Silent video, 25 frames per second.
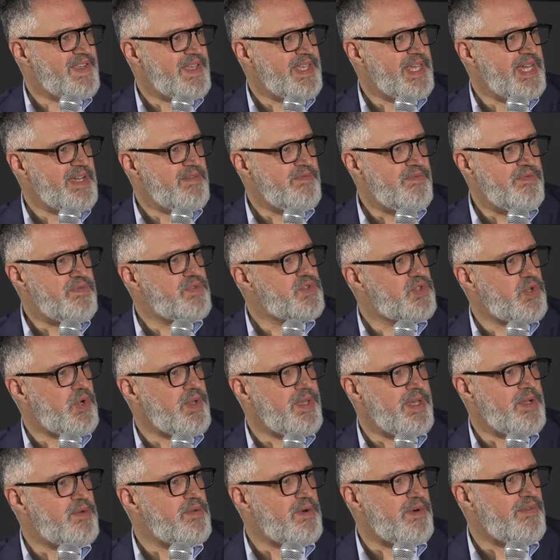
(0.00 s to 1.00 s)
Sayac, vous
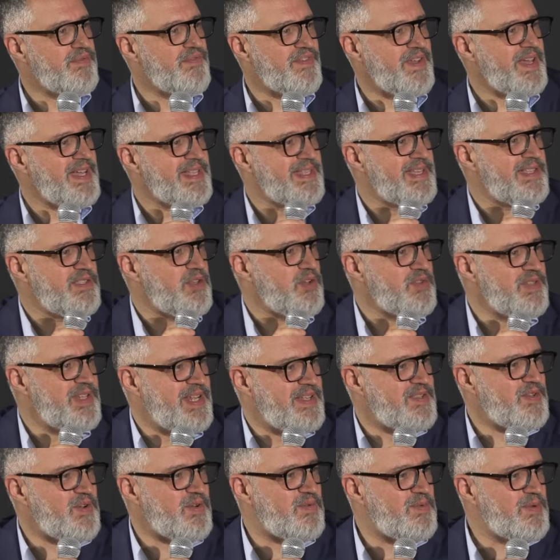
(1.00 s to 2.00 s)
sauriez quoi en faire d'un
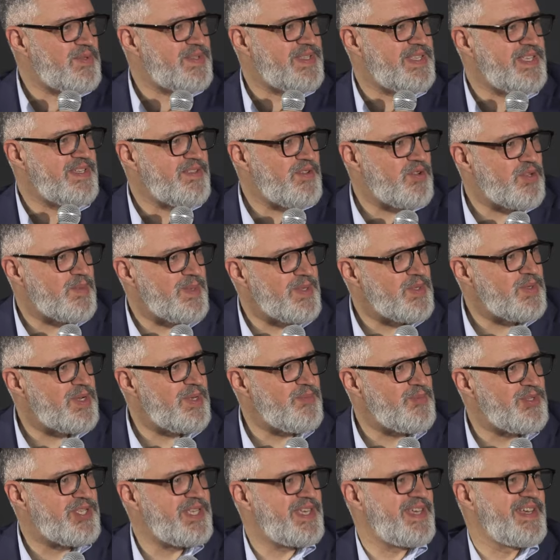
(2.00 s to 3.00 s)
ordinateur quantique dans le domaine de
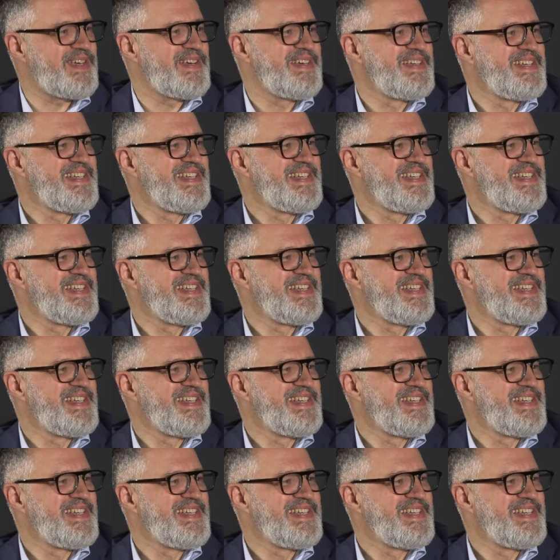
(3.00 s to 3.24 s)
la musique